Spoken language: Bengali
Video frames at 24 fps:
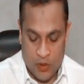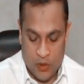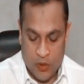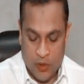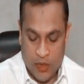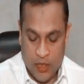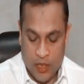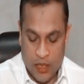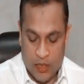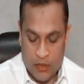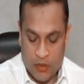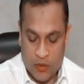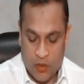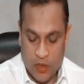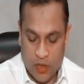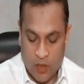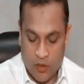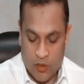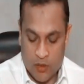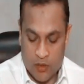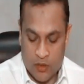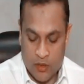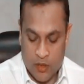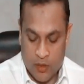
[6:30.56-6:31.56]
বিষয়ে কাজ
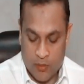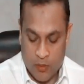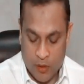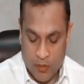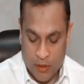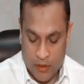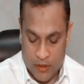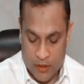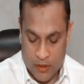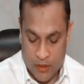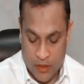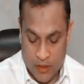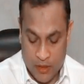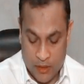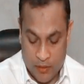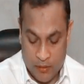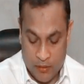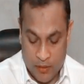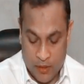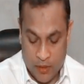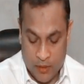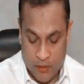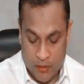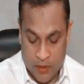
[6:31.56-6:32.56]
করা হচ্ছে প্রবাসীদের
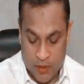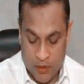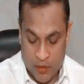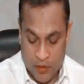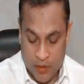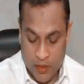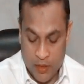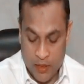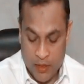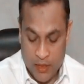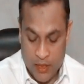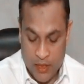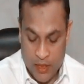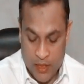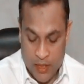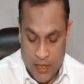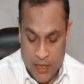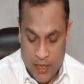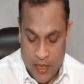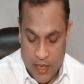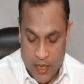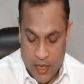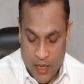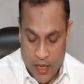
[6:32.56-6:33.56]
বিষয়ে
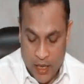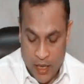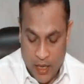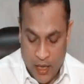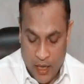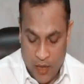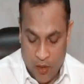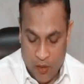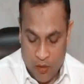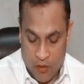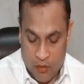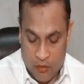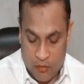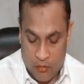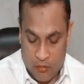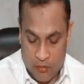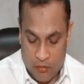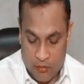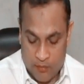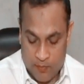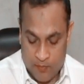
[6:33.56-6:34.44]
এখন